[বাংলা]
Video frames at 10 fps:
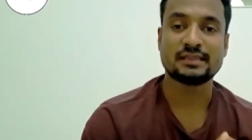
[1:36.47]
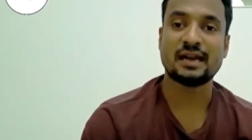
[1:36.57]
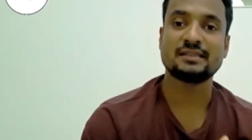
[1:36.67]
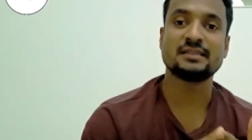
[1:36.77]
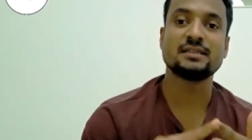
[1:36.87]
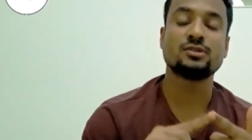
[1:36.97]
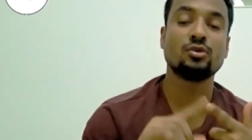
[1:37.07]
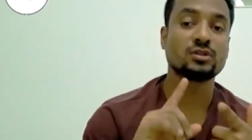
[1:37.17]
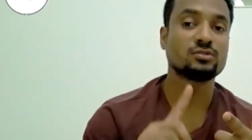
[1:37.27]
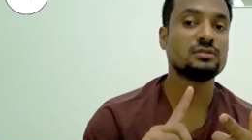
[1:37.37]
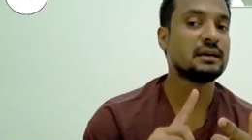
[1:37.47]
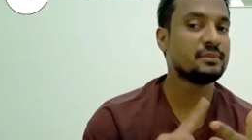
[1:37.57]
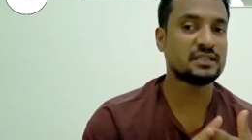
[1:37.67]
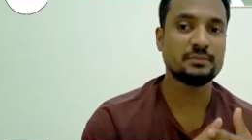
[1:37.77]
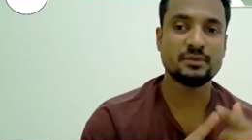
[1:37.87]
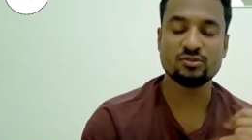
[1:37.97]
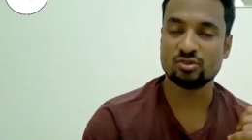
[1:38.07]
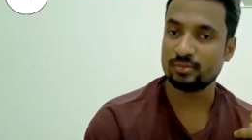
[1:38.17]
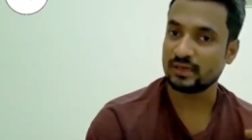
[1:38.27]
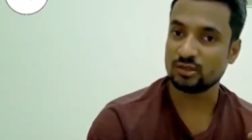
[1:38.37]
তার চেয়ে দশ গুণা বেশি ভিউজ
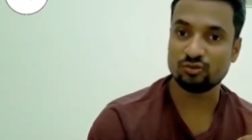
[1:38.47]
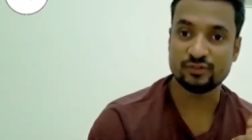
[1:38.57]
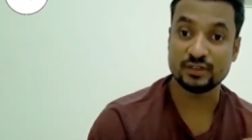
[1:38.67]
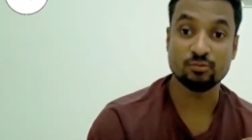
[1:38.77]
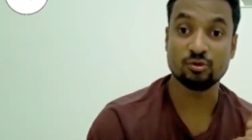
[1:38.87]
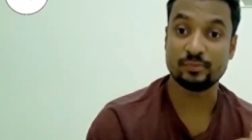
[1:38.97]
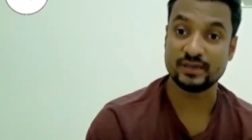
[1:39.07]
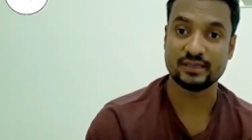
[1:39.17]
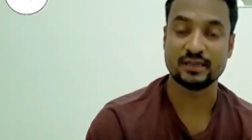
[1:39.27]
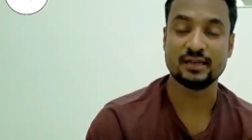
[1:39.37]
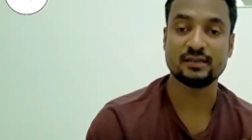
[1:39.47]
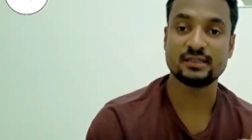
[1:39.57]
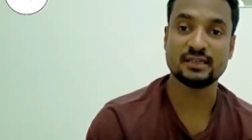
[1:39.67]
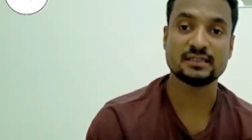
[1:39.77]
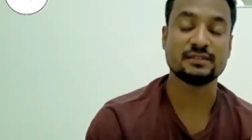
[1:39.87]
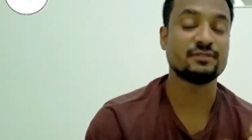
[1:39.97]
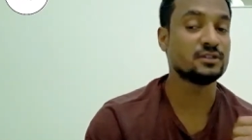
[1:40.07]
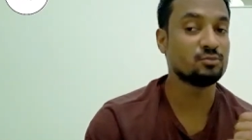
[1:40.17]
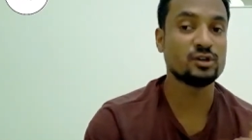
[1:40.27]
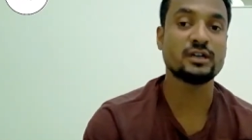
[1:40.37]
হবে কিন্তু ফেসবুক পেজে ঠিক আছে
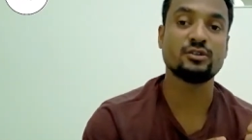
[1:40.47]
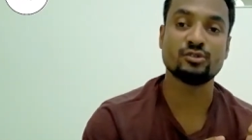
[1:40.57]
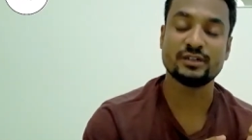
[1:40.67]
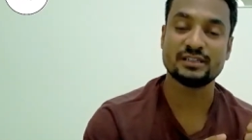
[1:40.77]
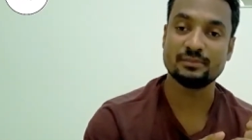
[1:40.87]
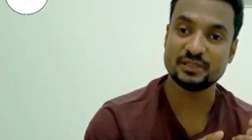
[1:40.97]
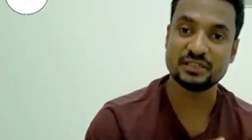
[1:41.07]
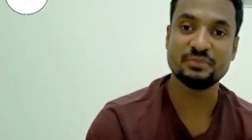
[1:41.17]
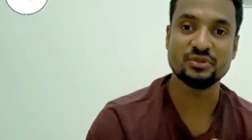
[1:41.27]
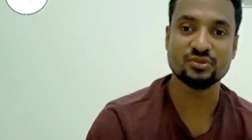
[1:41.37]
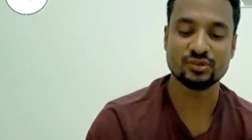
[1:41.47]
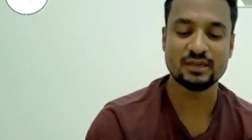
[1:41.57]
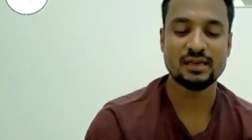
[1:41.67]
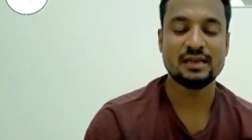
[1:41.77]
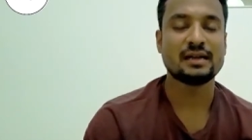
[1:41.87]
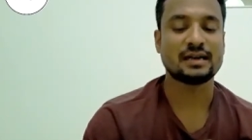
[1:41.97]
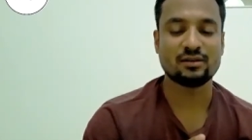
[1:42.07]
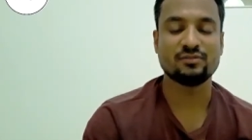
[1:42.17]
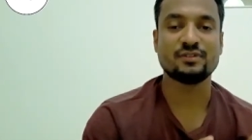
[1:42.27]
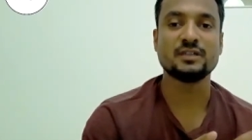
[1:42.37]
ফেসবুকে কিন্তু হচ্ছে বেশি ভিউজ হয়
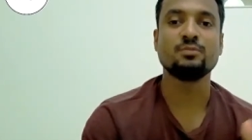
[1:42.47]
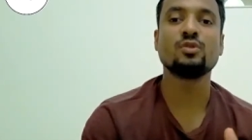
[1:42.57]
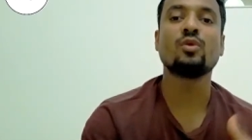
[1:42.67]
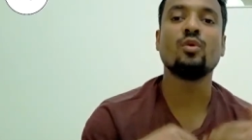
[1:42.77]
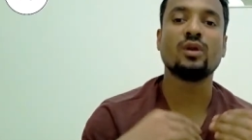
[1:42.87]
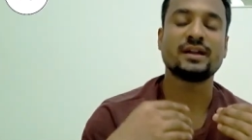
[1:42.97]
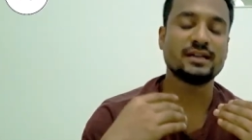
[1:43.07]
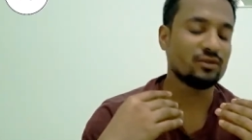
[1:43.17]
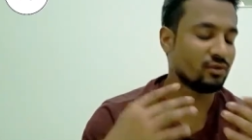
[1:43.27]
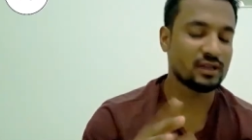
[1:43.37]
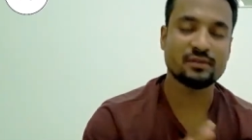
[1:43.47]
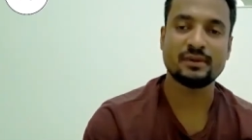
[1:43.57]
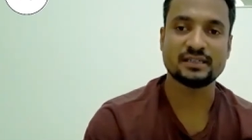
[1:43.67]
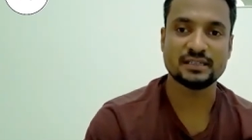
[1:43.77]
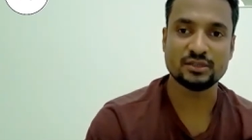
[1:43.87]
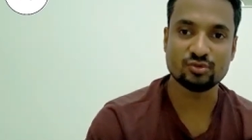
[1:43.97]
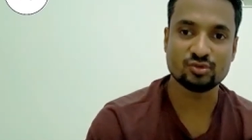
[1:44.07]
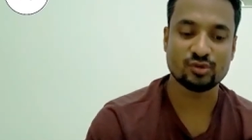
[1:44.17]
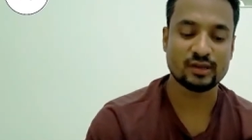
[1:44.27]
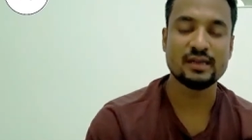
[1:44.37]
কারণ ফেসবুক অলরেডি অনেক মানুষে
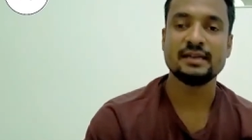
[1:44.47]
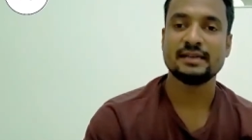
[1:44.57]
ইউজ করে